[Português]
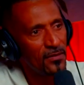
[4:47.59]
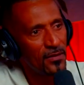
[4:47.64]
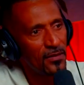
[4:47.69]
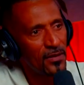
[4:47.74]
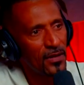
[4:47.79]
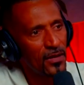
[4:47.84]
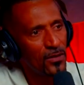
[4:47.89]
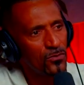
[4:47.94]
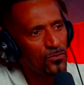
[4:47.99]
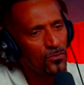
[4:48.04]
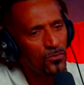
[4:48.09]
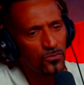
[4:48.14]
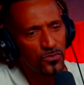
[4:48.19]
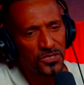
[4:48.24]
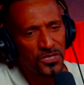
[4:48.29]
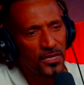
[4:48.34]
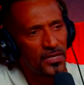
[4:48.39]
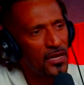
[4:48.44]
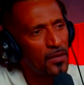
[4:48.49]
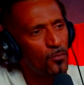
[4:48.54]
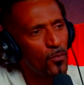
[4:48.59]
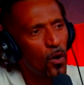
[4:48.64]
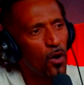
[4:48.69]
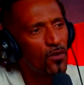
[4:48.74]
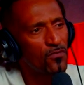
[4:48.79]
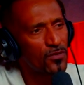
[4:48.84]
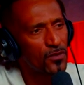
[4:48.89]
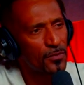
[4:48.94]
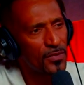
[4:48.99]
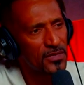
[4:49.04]
E aí eu não tinha nem
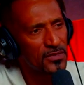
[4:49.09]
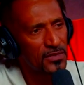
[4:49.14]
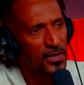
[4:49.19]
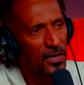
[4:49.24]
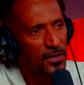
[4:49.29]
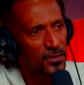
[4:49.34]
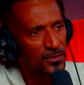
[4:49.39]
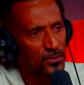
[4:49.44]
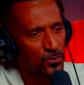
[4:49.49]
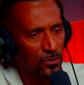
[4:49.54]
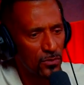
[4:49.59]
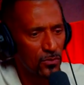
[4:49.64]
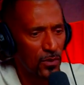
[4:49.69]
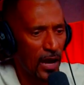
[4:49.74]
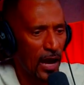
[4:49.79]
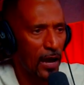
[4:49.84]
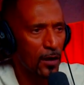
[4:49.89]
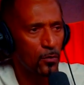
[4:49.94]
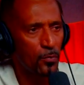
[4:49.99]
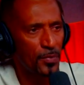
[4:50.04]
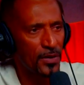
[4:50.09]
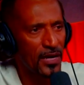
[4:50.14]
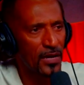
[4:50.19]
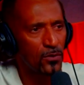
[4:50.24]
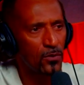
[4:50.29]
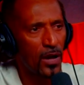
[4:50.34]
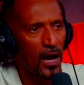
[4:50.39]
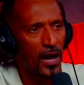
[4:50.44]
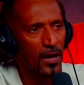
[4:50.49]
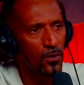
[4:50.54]
móvel na minha sala. Tinha um rack, um
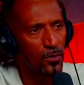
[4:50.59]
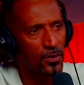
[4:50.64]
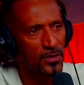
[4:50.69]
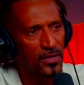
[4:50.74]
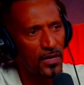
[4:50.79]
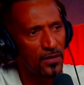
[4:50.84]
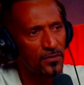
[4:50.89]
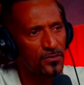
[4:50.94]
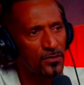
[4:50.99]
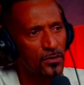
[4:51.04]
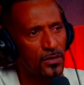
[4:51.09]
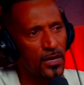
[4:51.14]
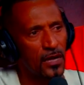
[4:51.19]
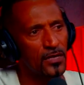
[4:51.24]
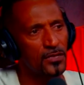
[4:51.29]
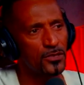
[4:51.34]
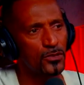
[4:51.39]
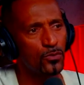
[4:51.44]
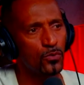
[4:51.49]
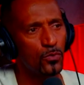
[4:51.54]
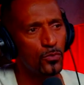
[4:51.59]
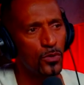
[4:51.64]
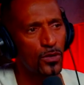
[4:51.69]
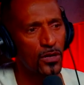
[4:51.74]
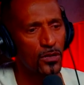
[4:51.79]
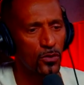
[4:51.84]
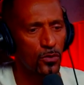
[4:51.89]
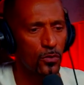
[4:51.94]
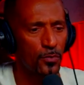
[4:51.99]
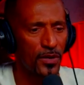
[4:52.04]
pequeno rack, uma televisão daquela de tubo
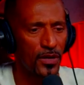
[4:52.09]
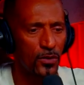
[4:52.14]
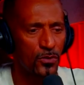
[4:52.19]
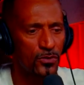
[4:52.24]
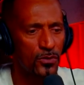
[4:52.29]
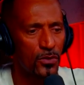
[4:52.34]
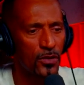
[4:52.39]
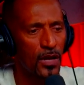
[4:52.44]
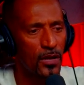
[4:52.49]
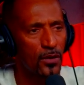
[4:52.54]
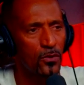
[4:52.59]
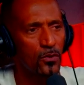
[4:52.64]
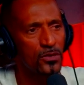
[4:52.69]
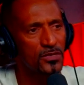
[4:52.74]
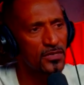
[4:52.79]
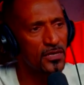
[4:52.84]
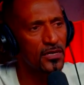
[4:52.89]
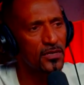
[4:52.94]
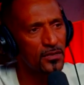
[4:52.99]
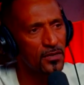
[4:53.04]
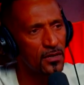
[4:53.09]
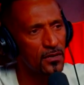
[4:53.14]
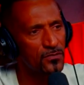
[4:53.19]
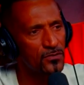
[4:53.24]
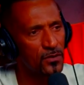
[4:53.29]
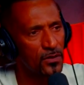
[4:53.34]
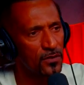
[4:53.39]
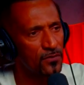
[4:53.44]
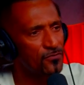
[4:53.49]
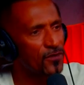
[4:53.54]
grandona. Eu peguei o celular, encostei na
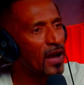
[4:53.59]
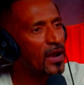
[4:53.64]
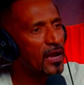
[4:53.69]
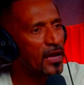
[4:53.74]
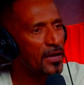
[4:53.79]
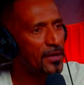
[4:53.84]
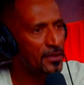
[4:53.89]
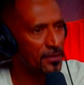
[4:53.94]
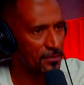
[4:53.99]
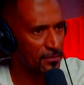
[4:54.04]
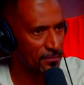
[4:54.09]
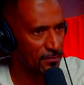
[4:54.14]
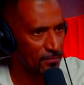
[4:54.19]
televisão e falei.